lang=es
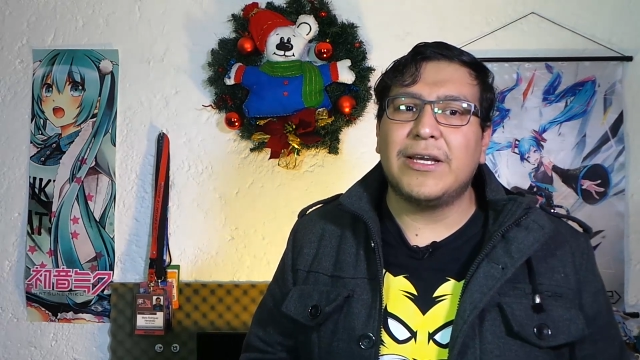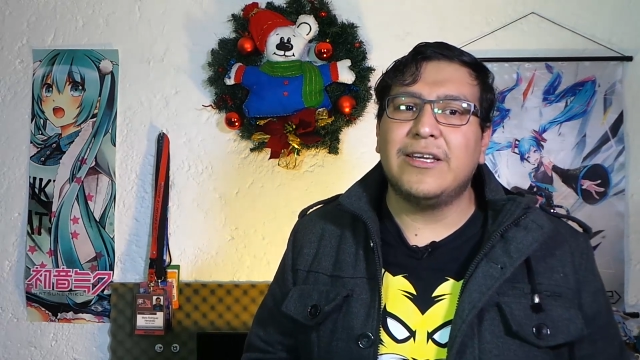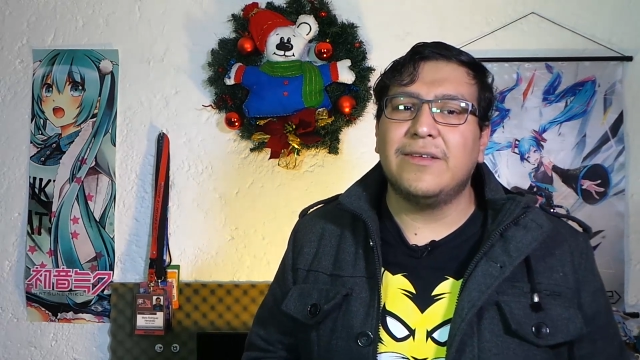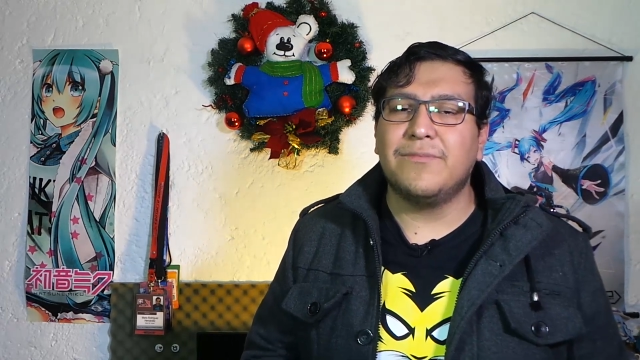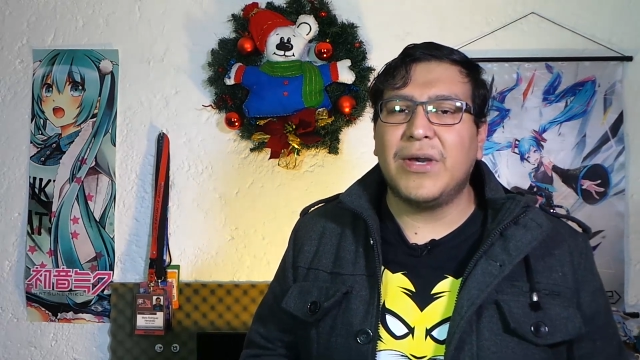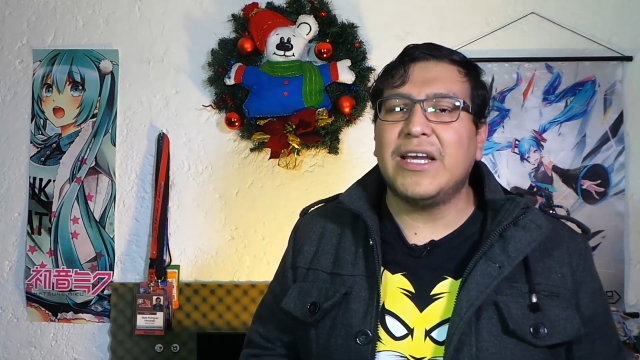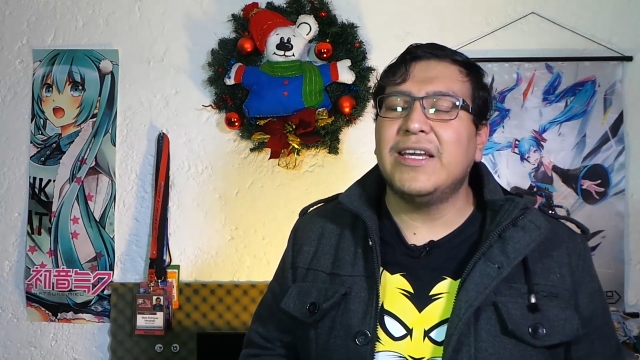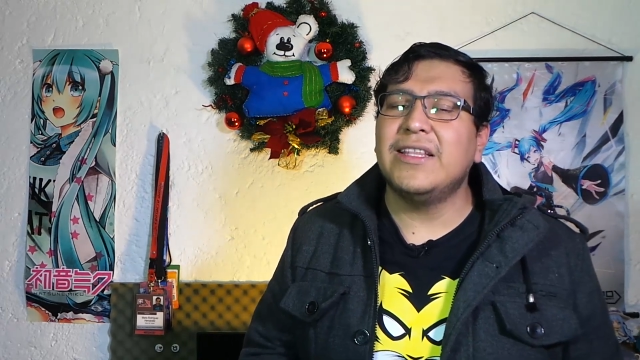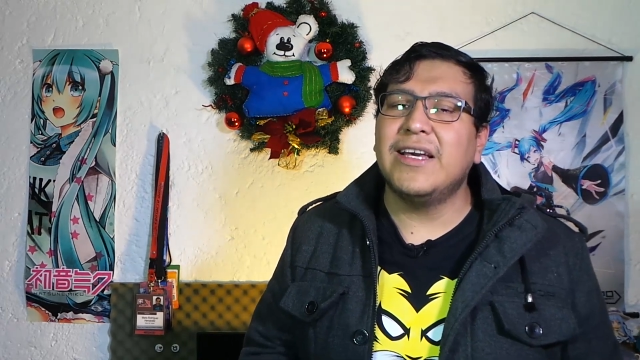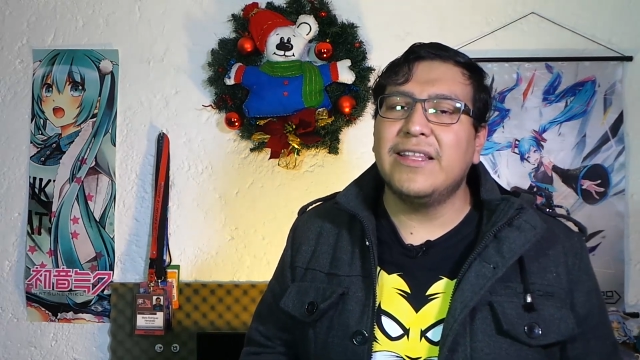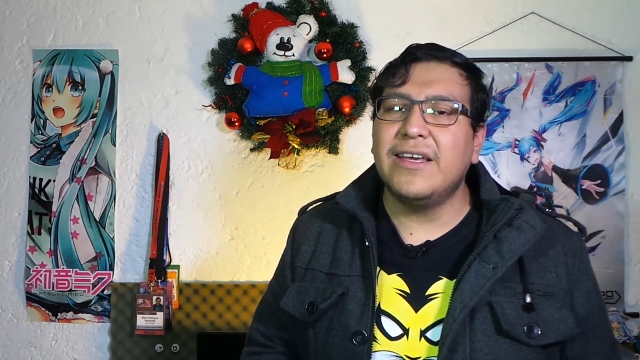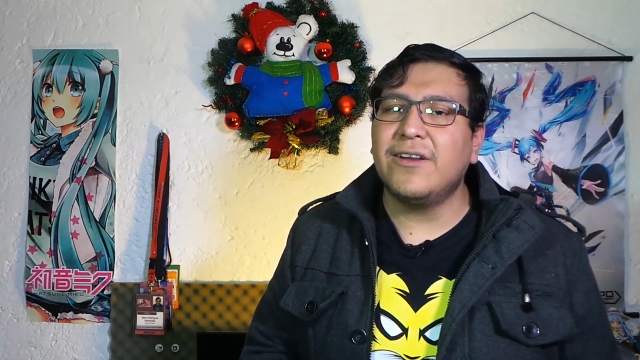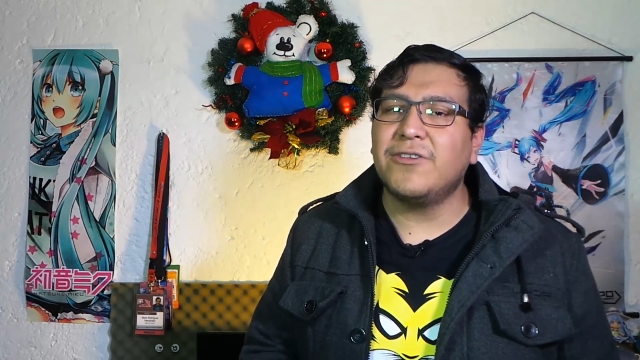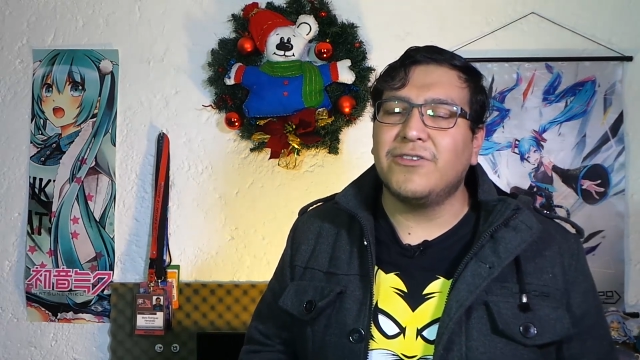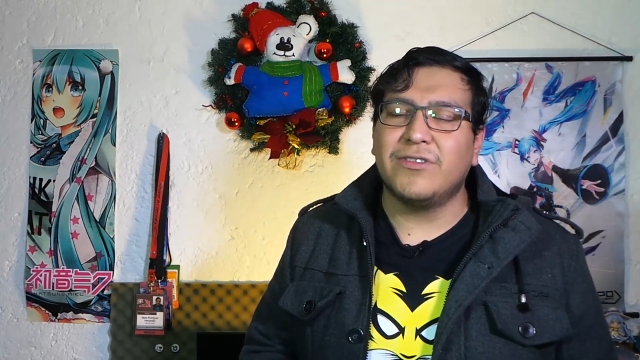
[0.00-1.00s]

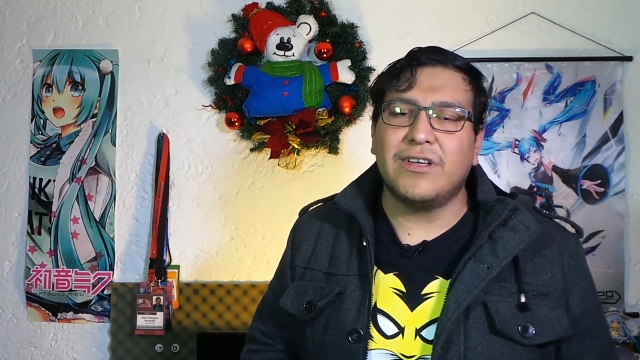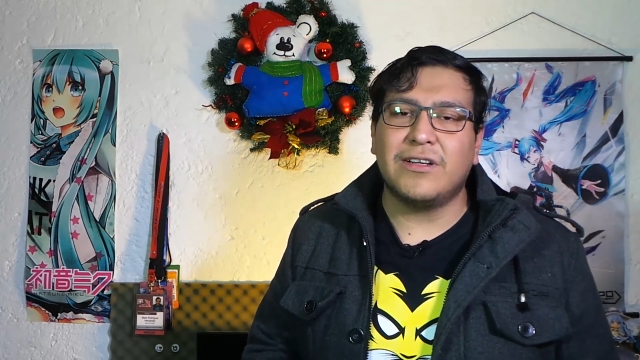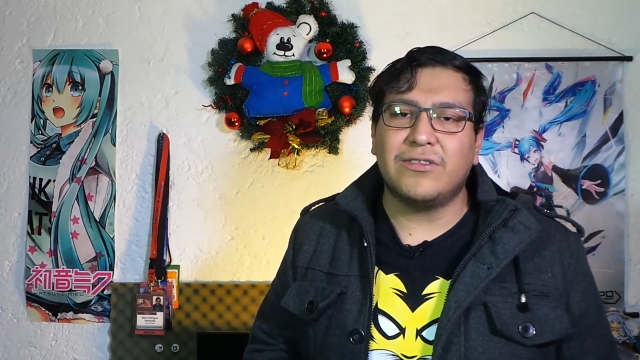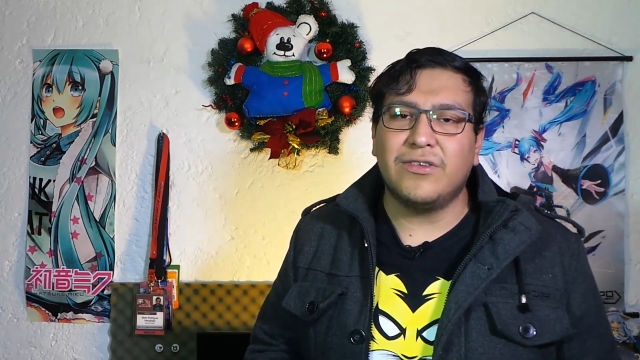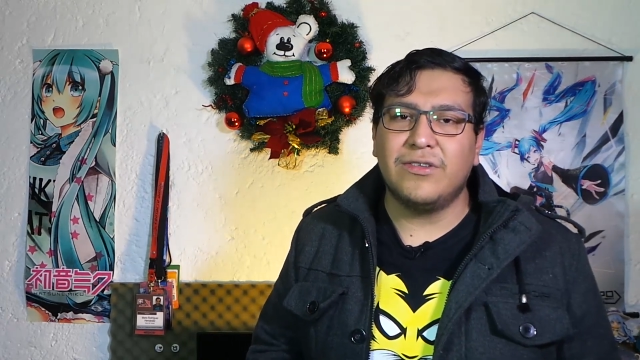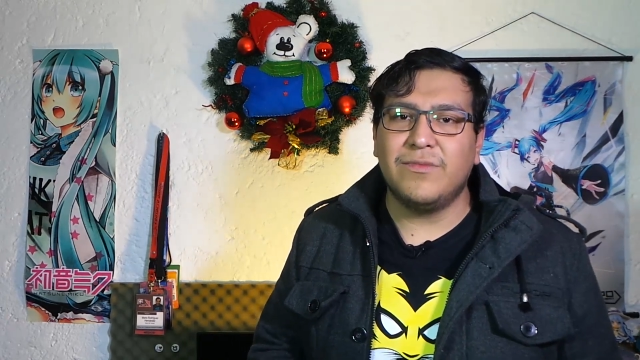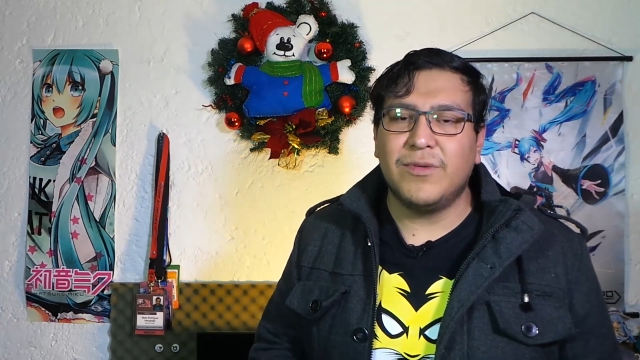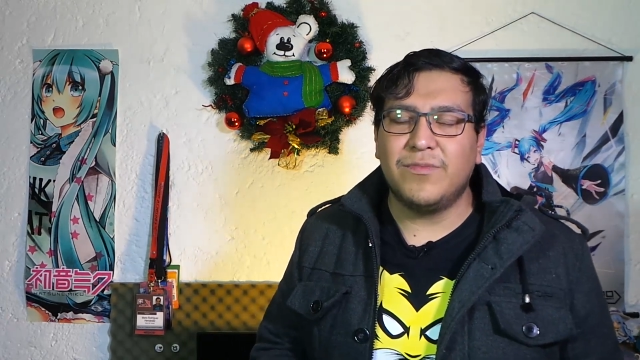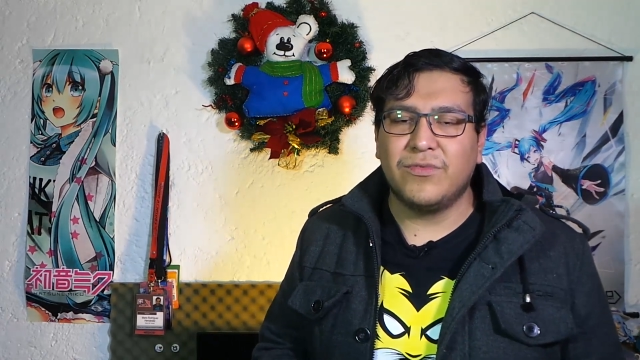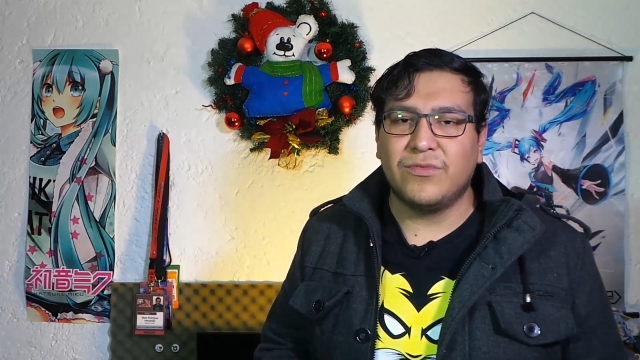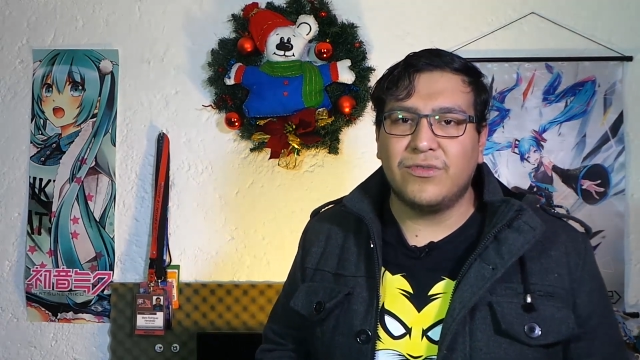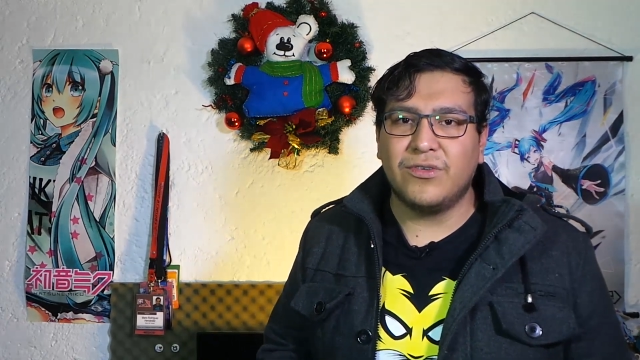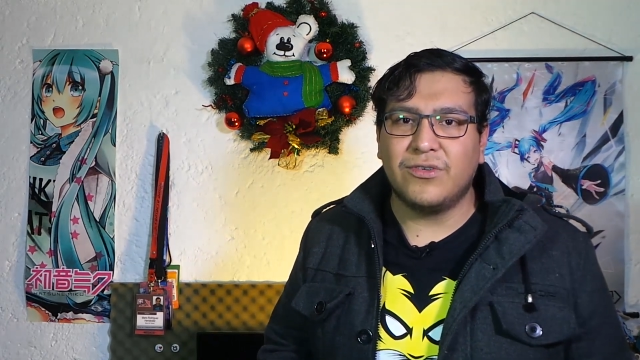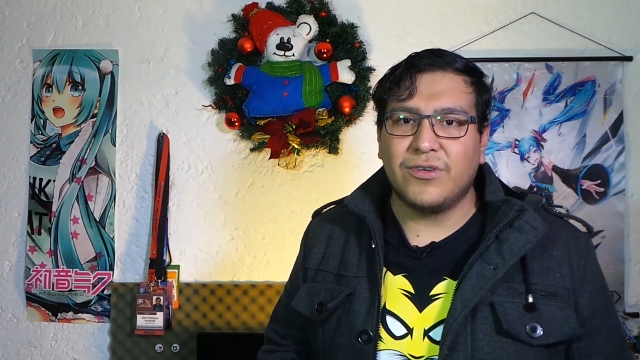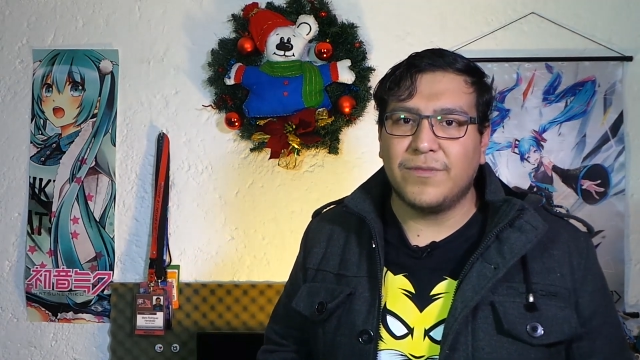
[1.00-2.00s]
página de
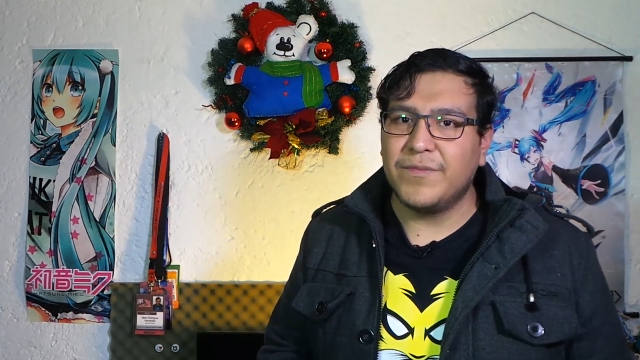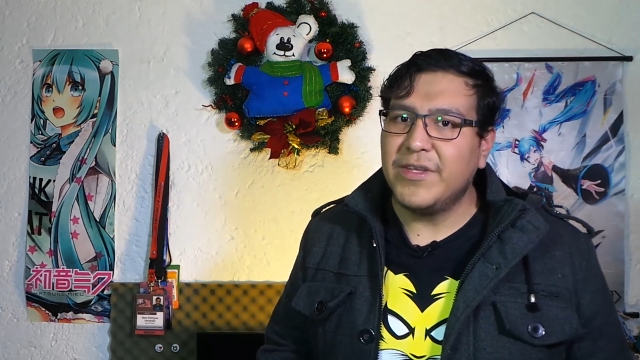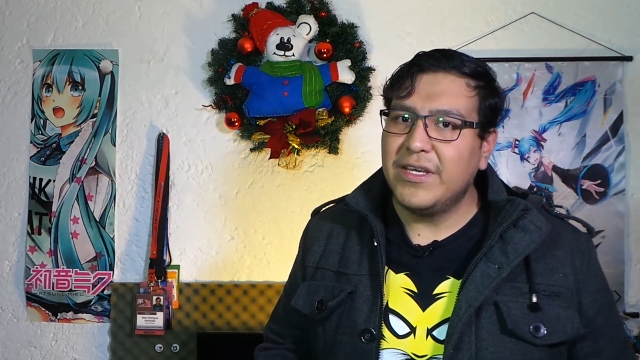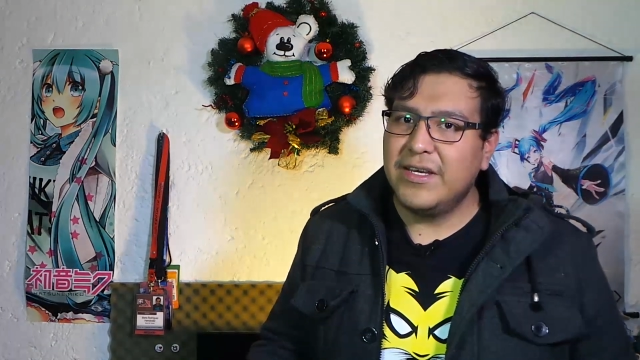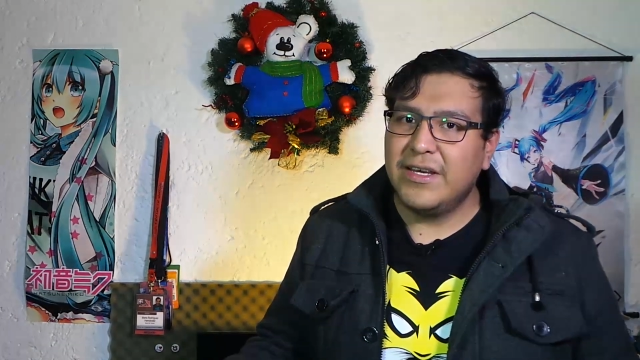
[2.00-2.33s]
contactoanime.com.